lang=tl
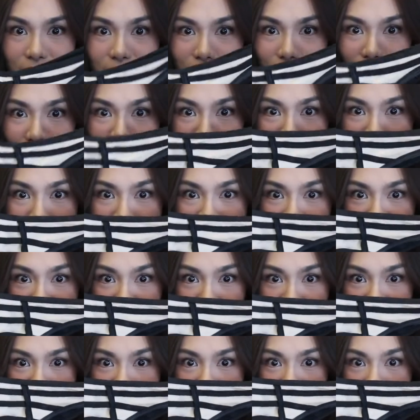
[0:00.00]
So, para
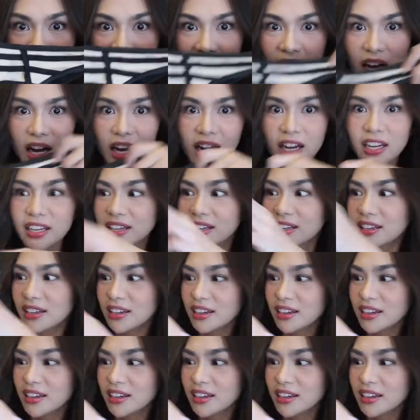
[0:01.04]
siyang